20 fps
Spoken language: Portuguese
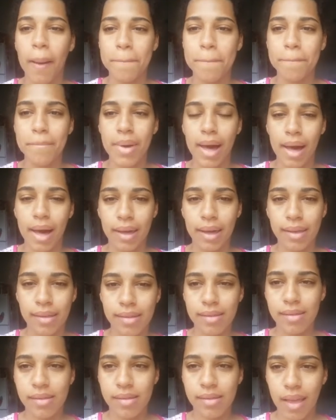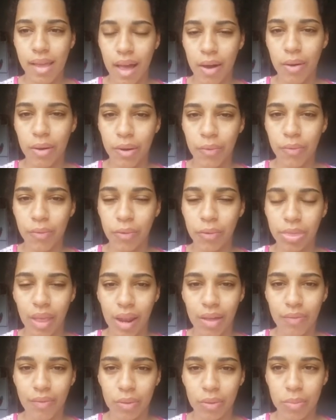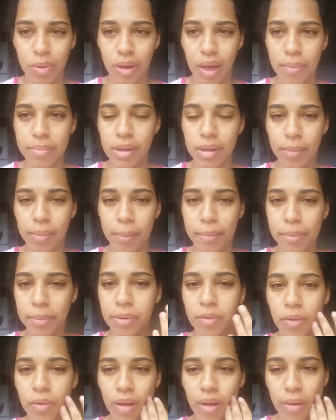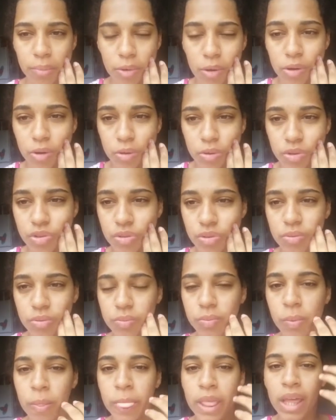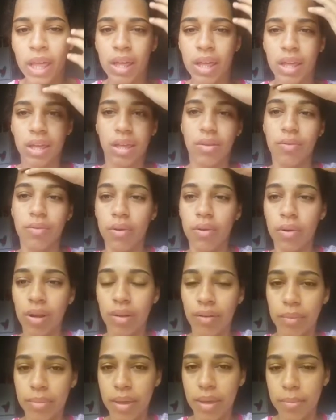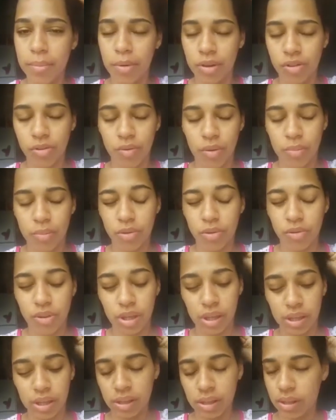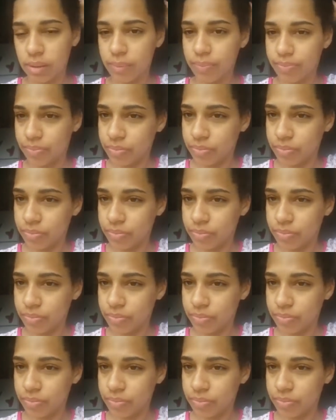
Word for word: Mas agora eu vou estar tá lavando meu cabelo, mas né? primeiro eu vou lavar meu rosto. E vou lavar minha boca, escovar meus dentes, né?